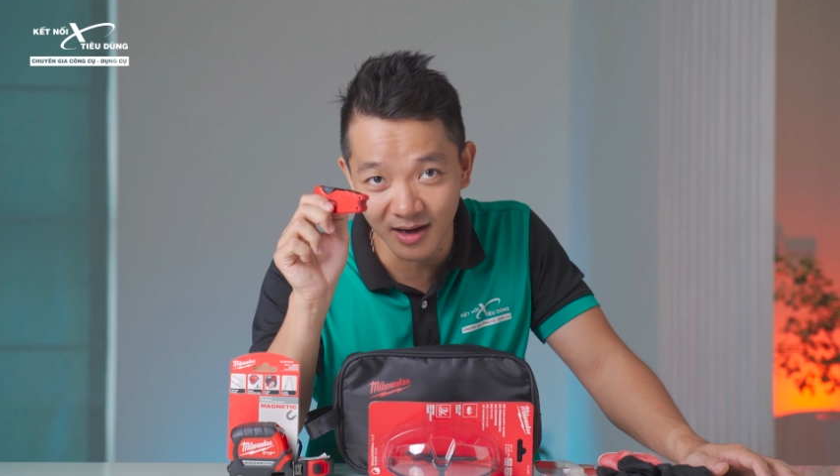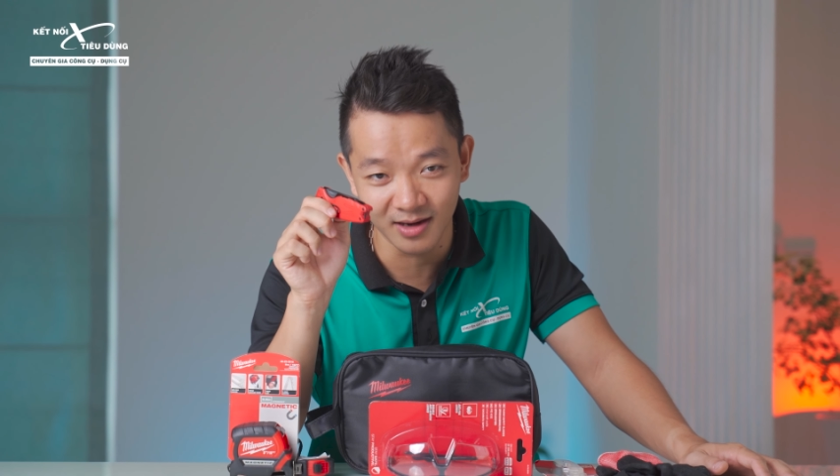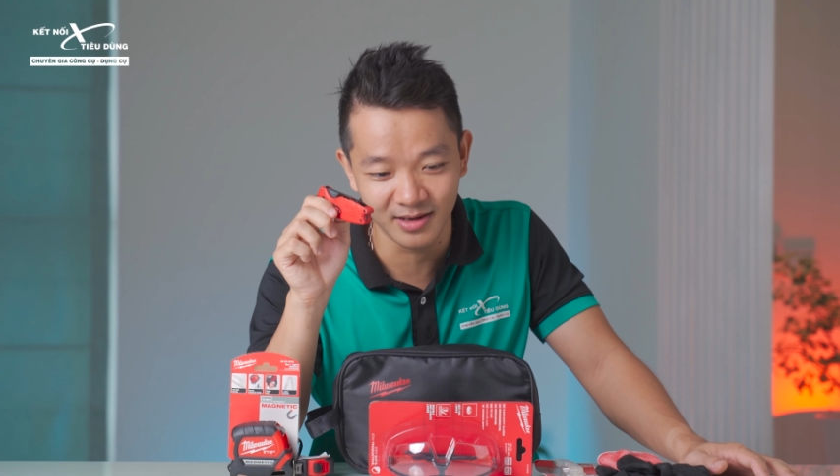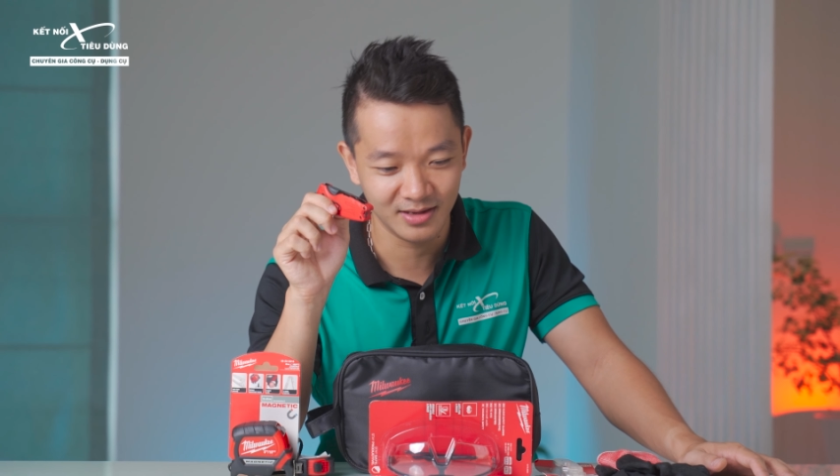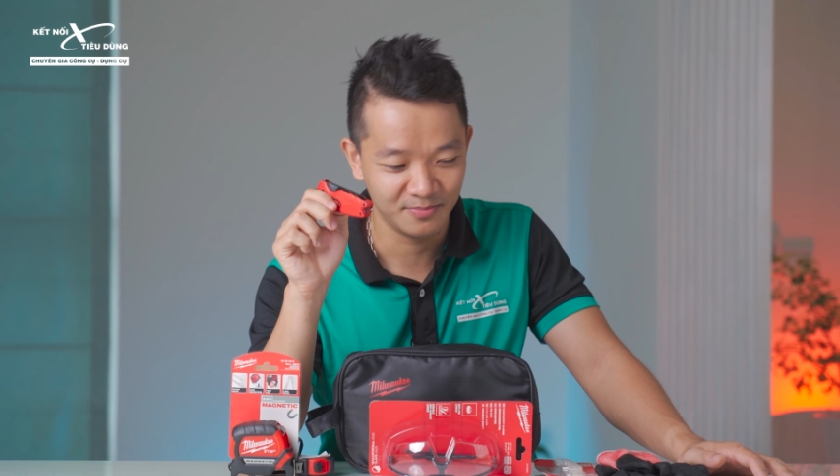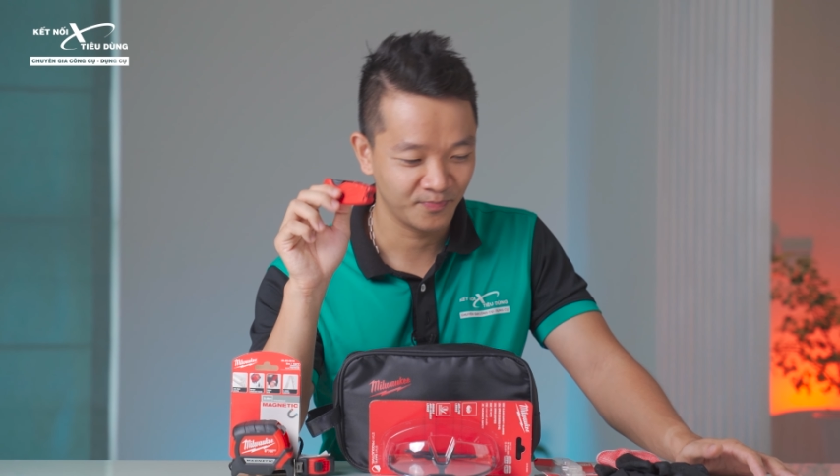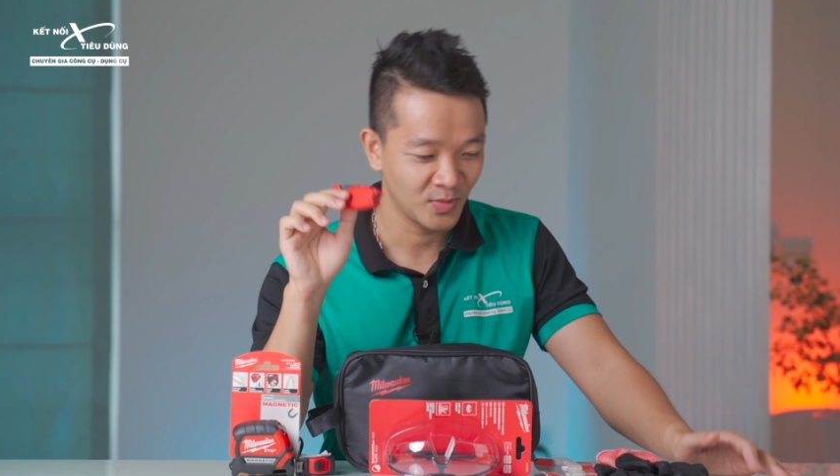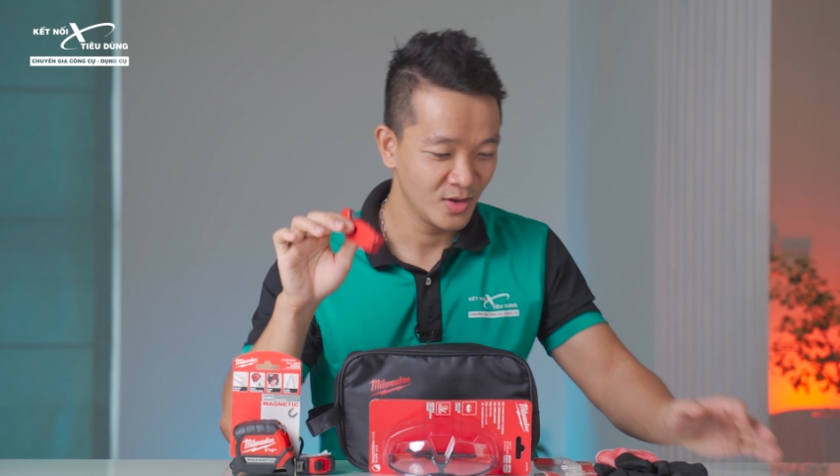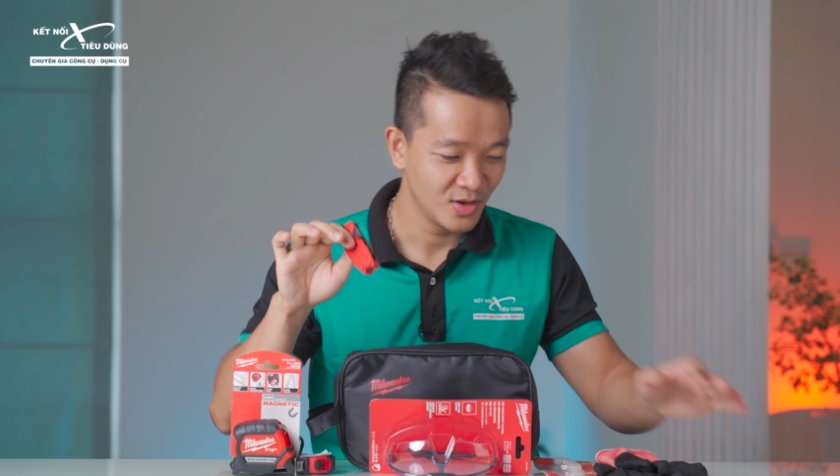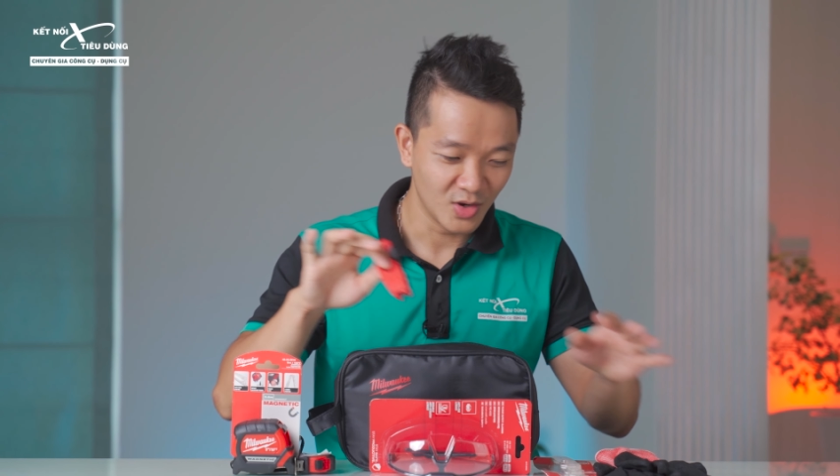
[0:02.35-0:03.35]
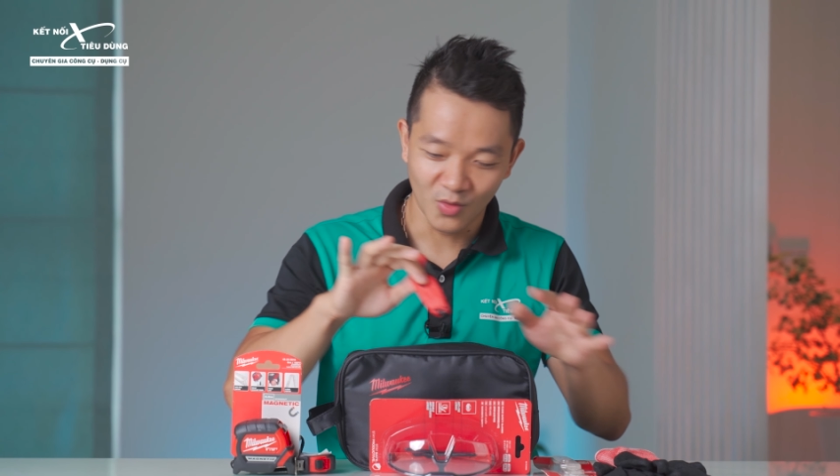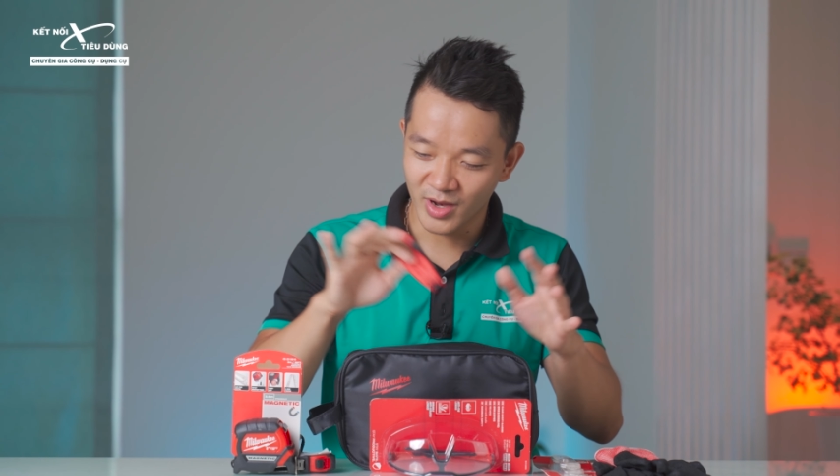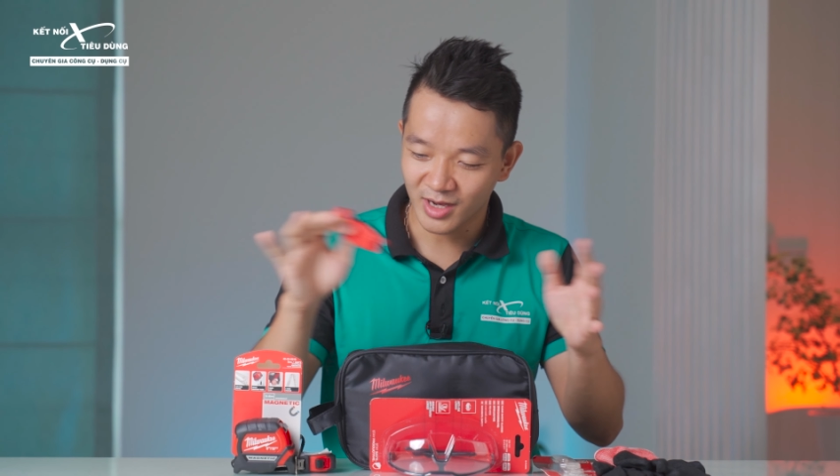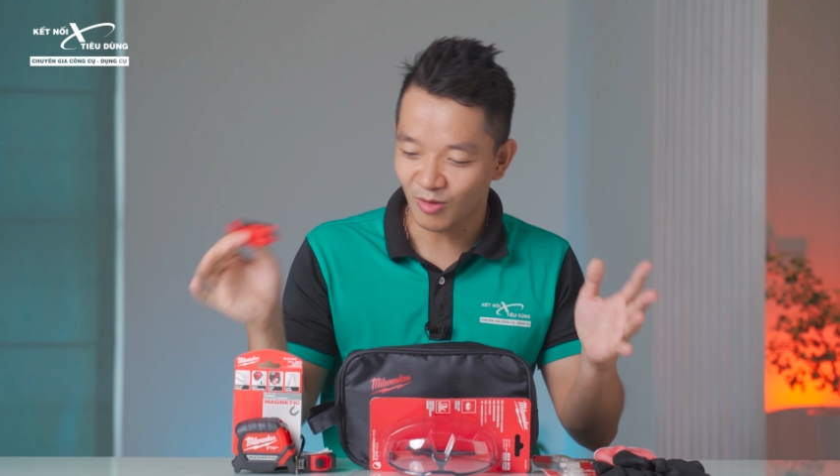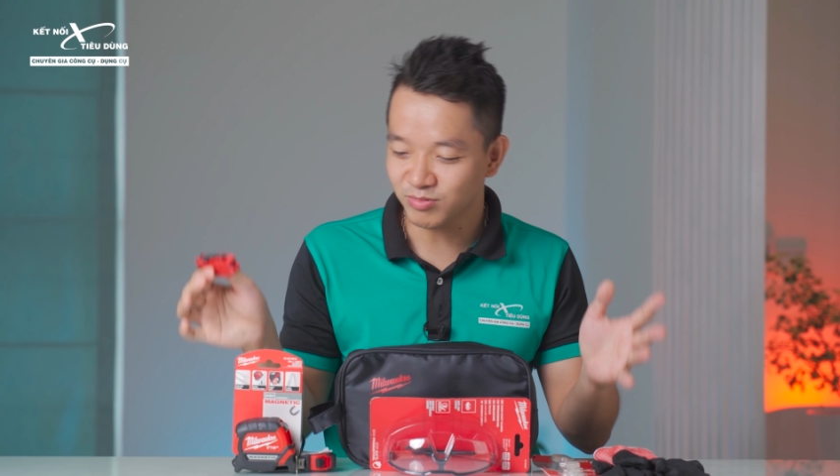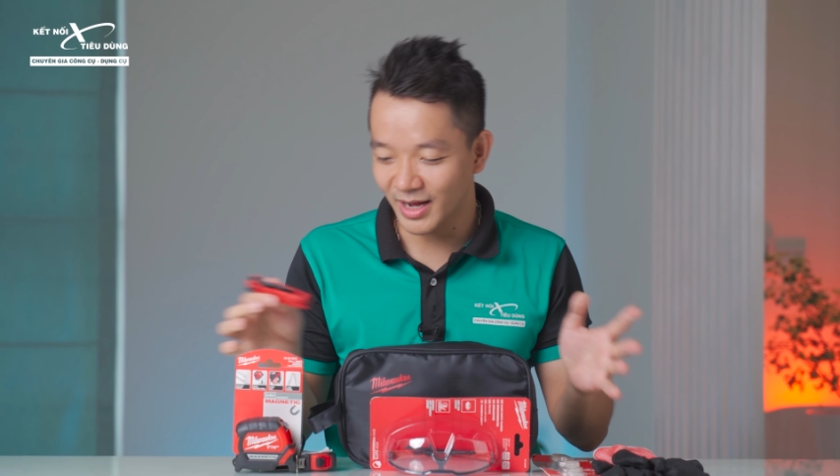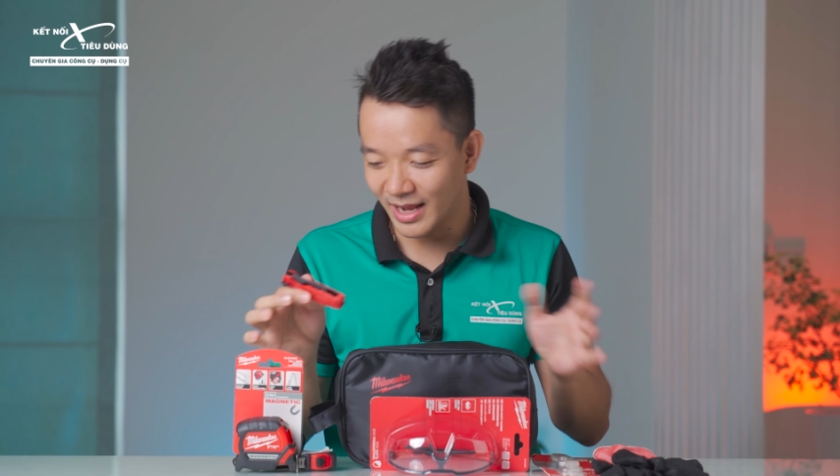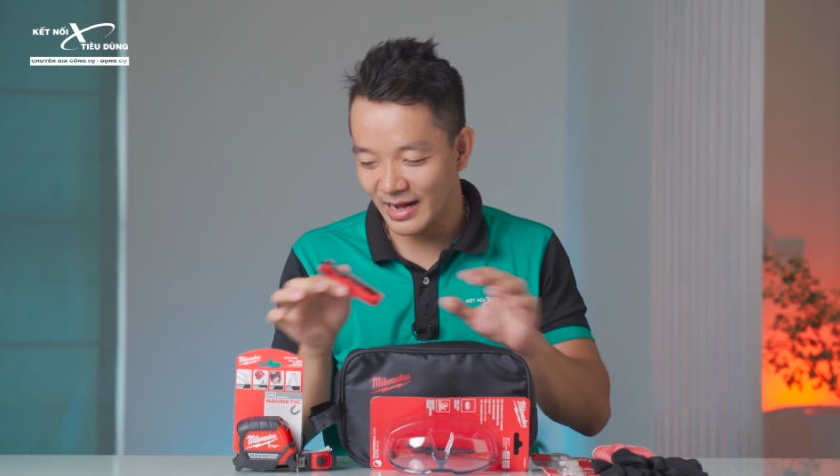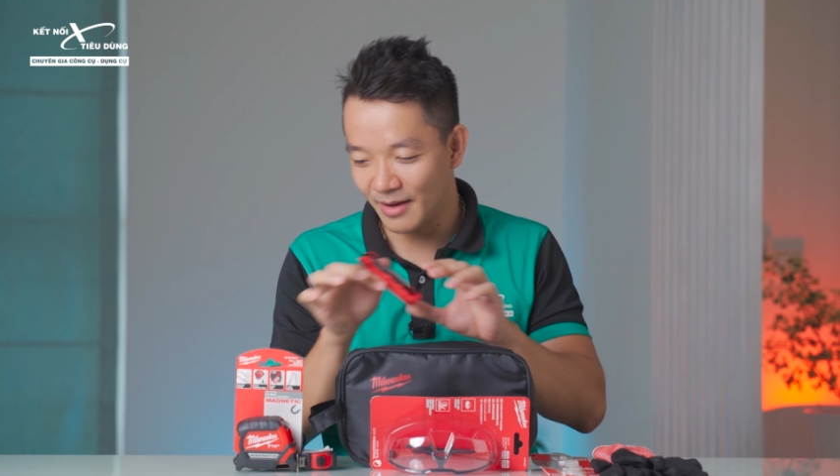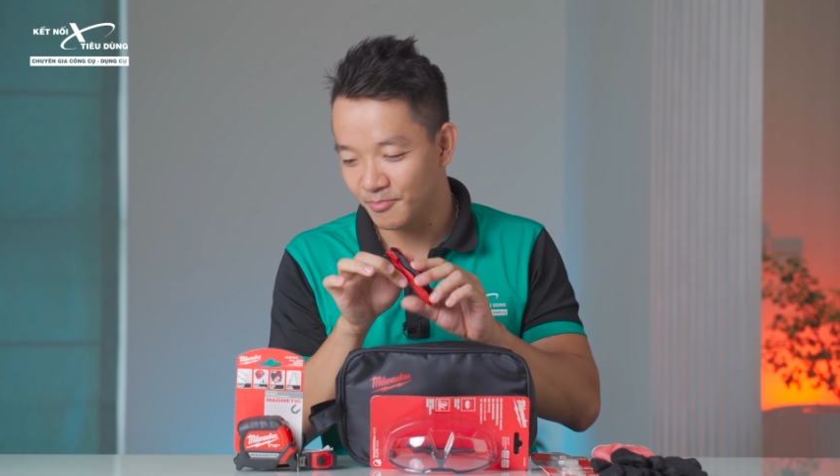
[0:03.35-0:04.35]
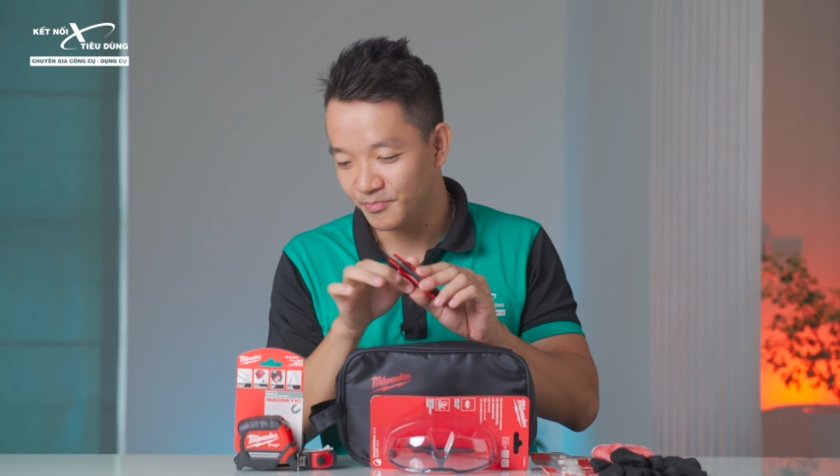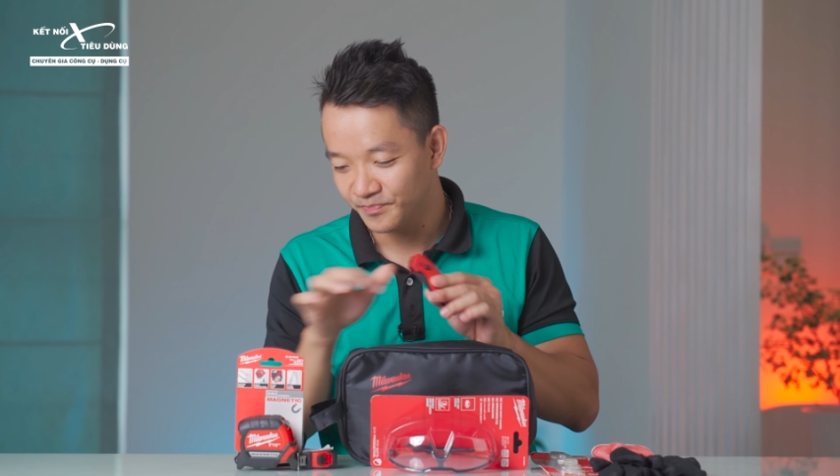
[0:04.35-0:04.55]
hời Nguyên cái đống này nè anh em